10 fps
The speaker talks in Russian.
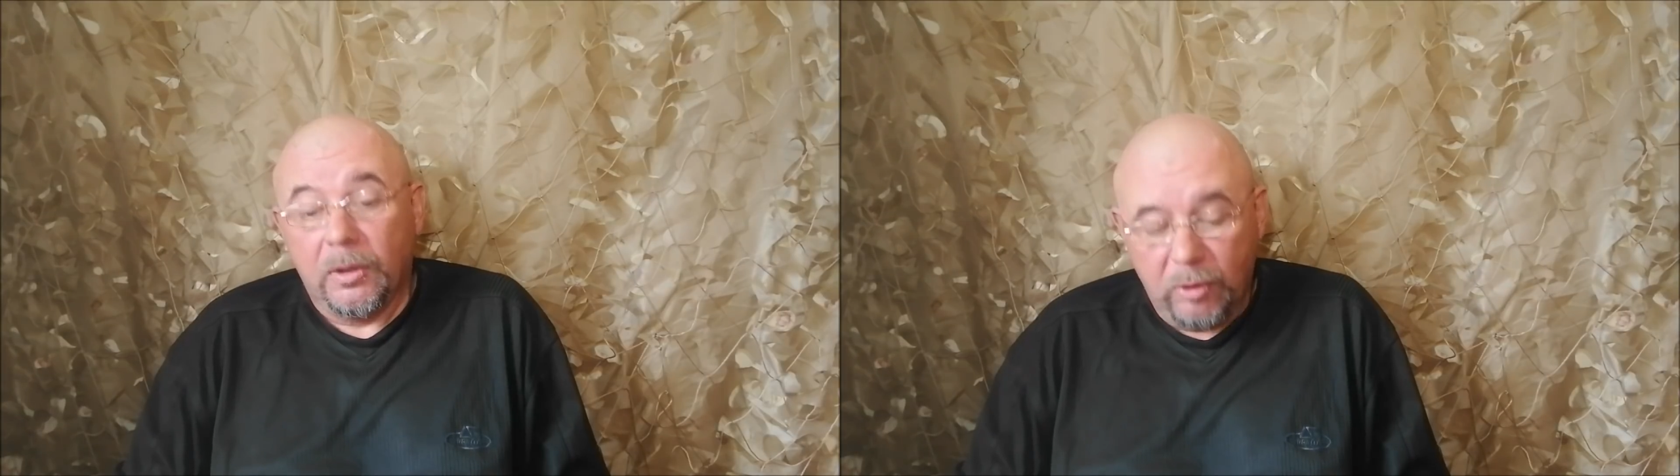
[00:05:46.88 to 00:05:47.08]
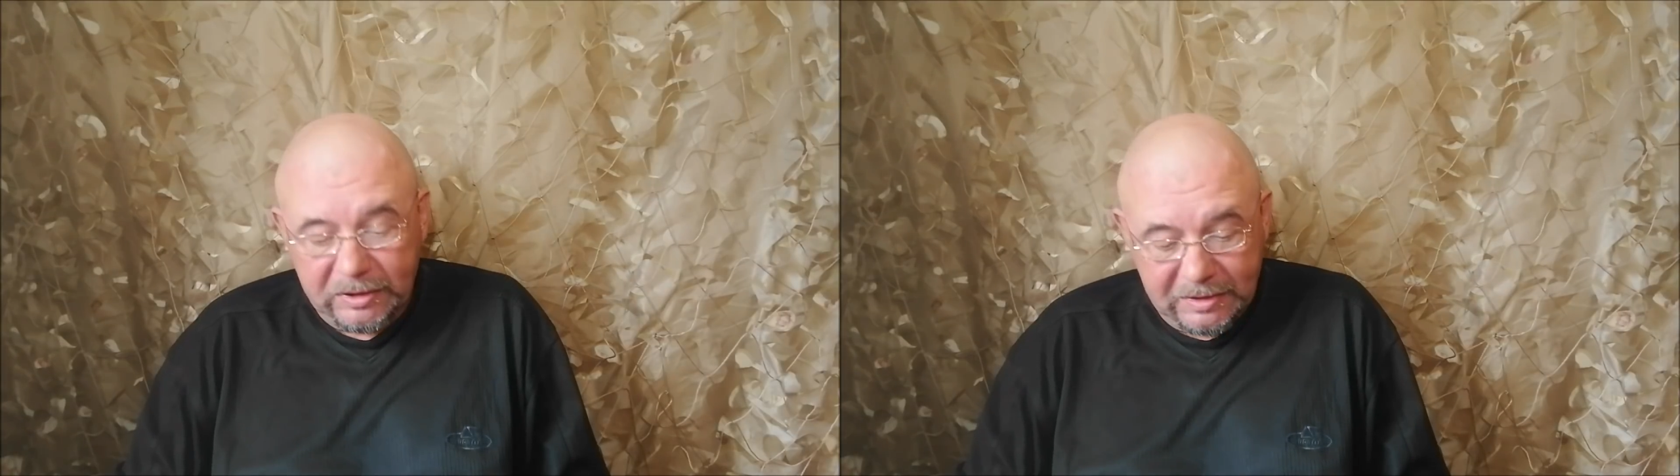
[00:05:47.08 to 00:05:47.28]

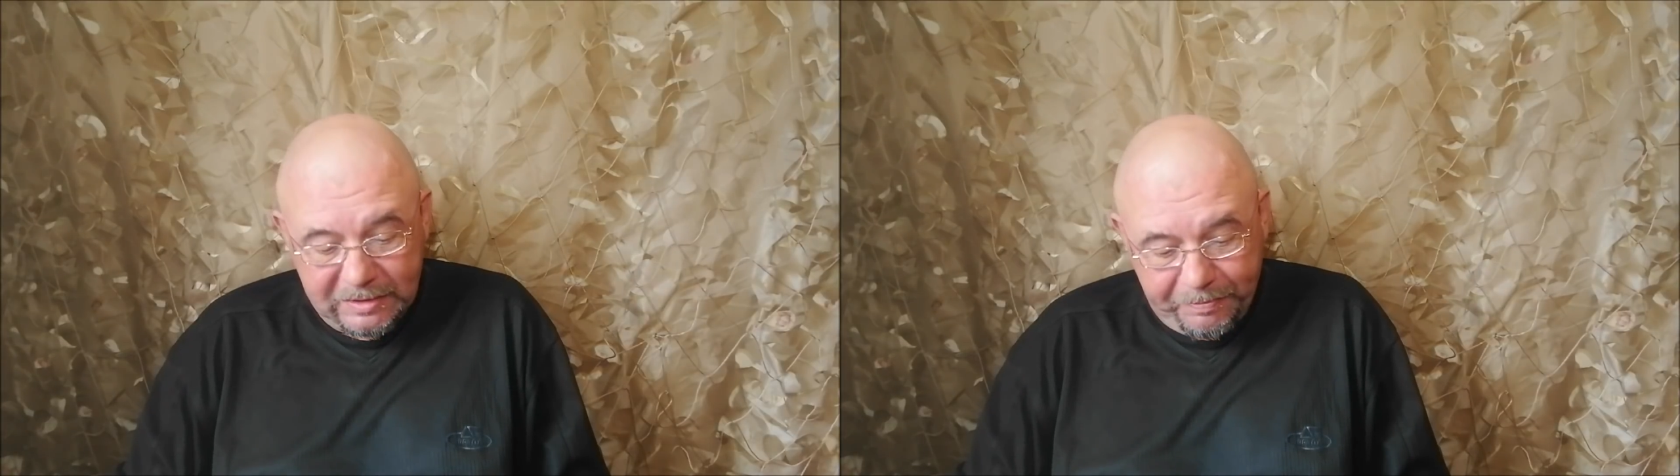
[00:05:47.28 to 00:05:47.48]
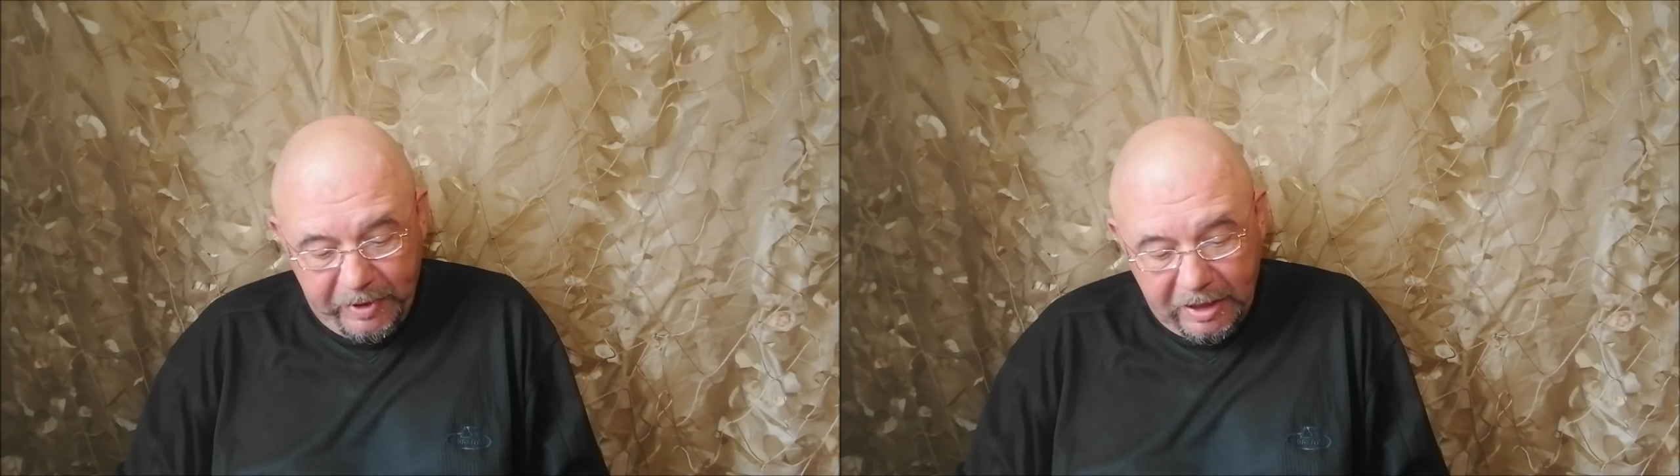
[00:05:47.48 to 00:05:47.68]
Но это
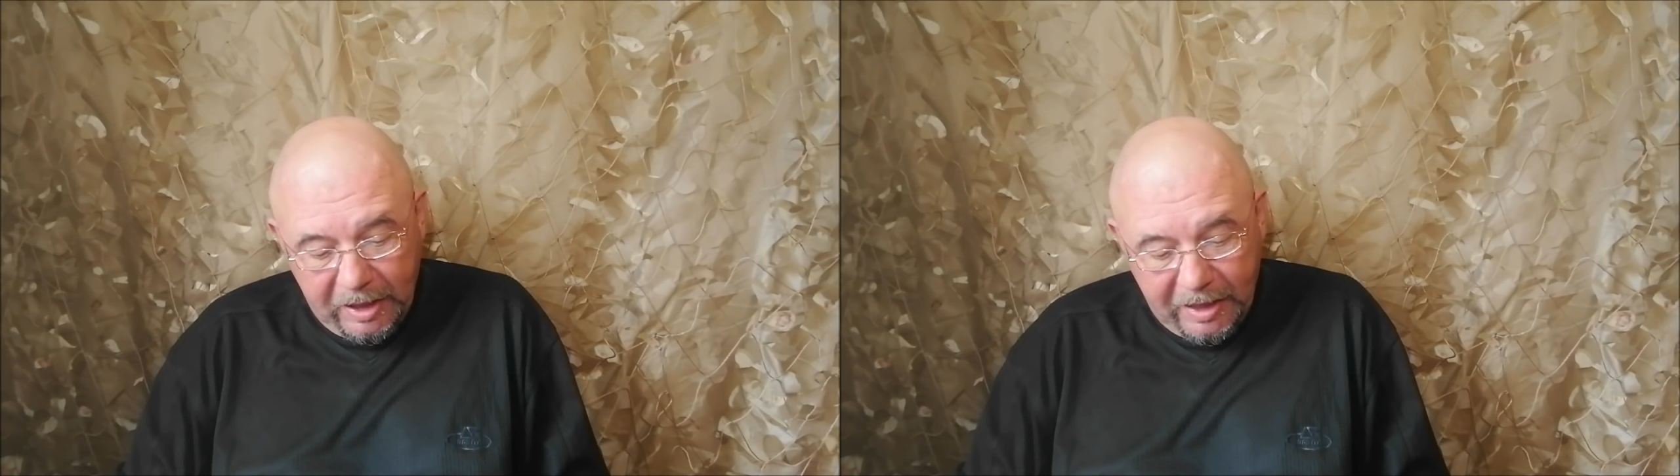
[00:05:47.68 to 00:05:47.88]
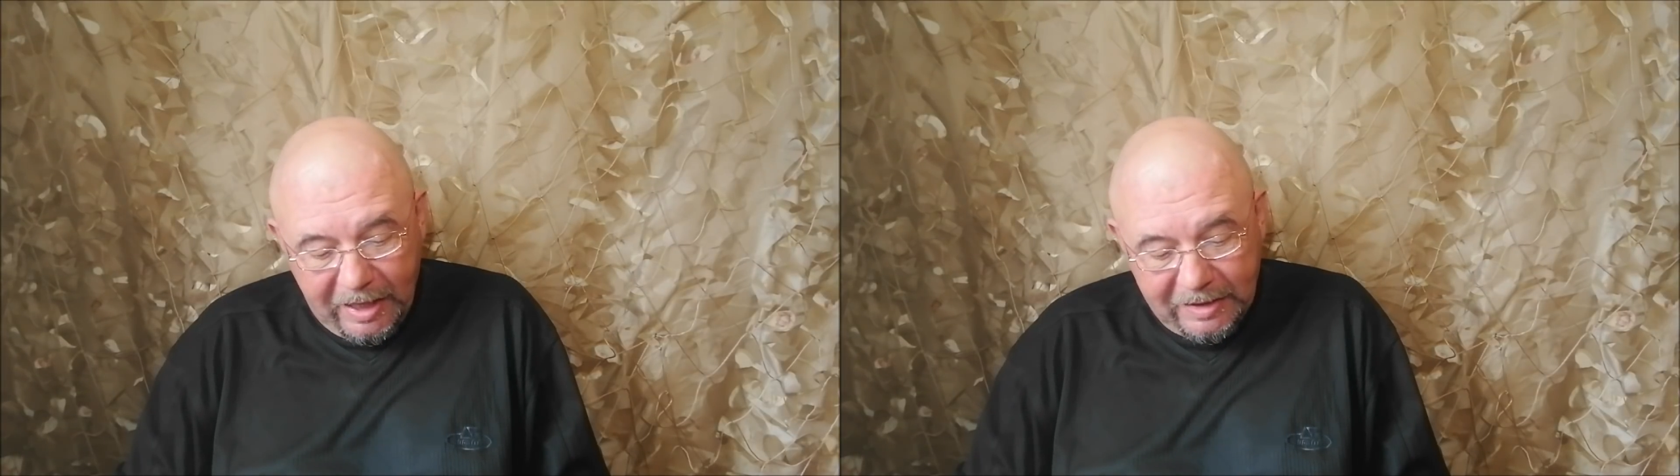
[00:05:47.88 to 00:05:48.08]

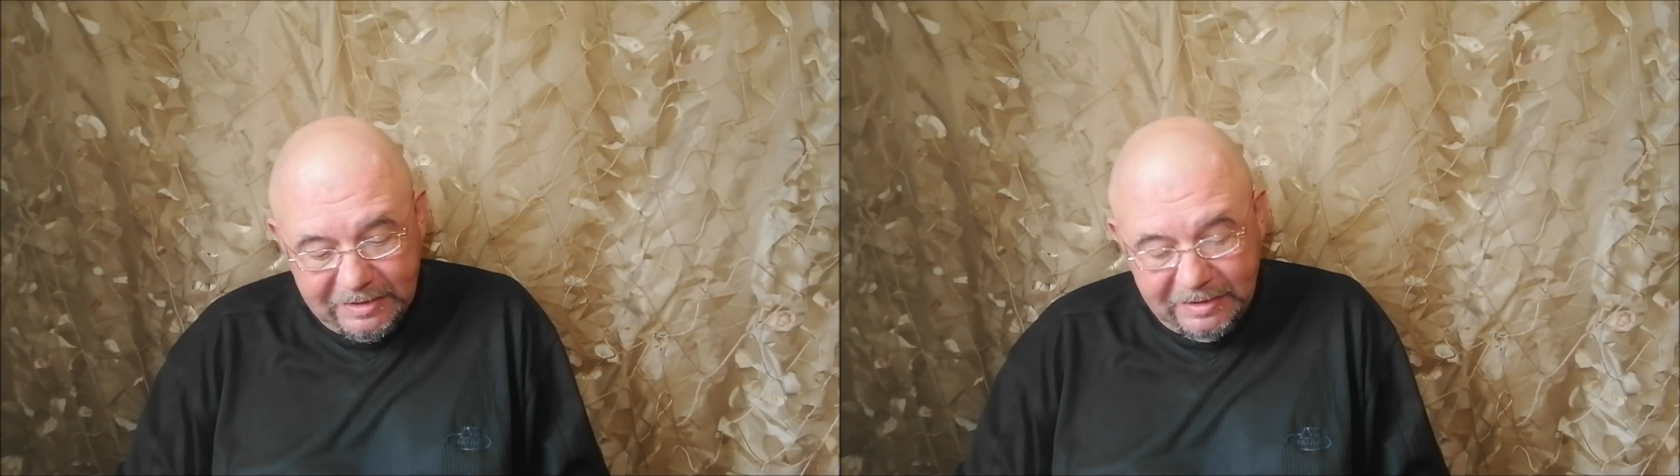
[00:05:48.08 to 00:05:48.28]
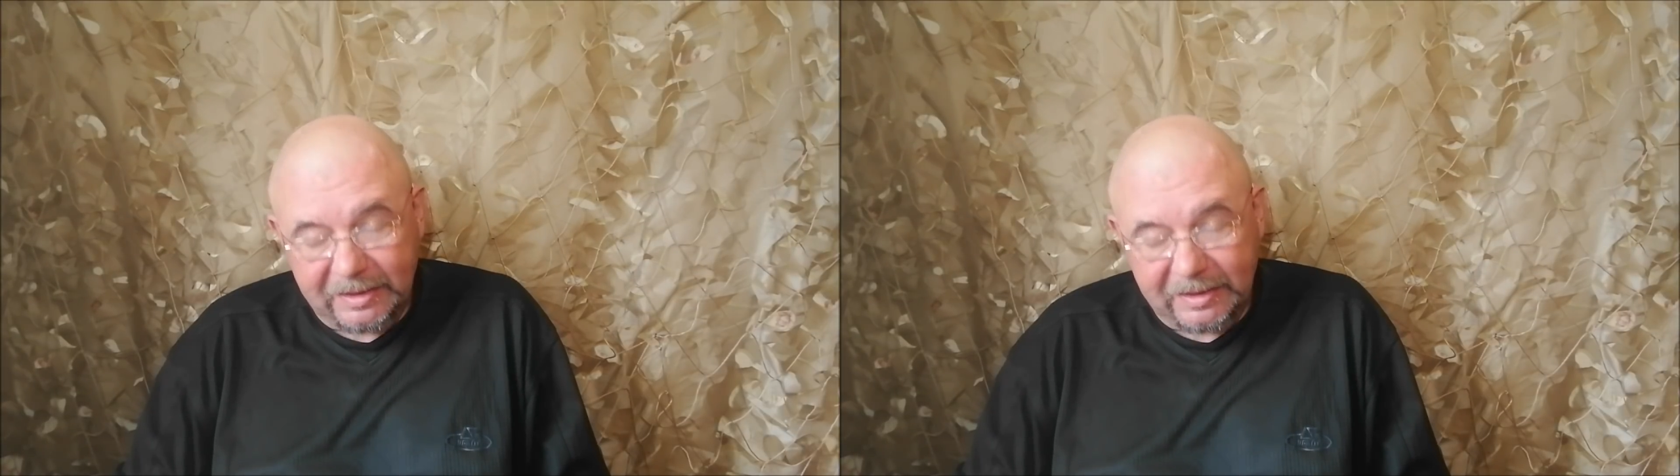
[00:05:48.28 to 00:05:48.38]
перекликается